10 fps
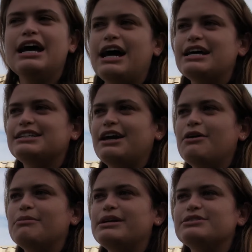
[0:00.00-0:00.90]
acho que
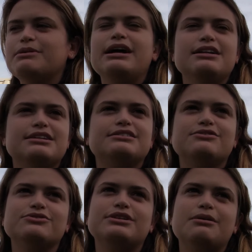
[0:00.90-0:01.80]
realmente é uma realização
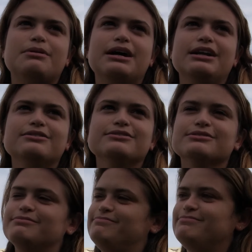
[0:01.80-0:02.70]
de um trabalho
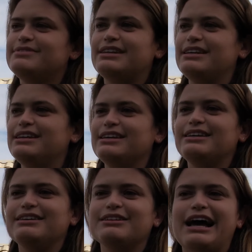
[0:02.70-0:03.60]
que,
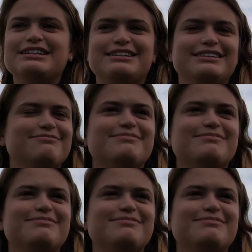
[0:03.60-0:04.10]
que acho que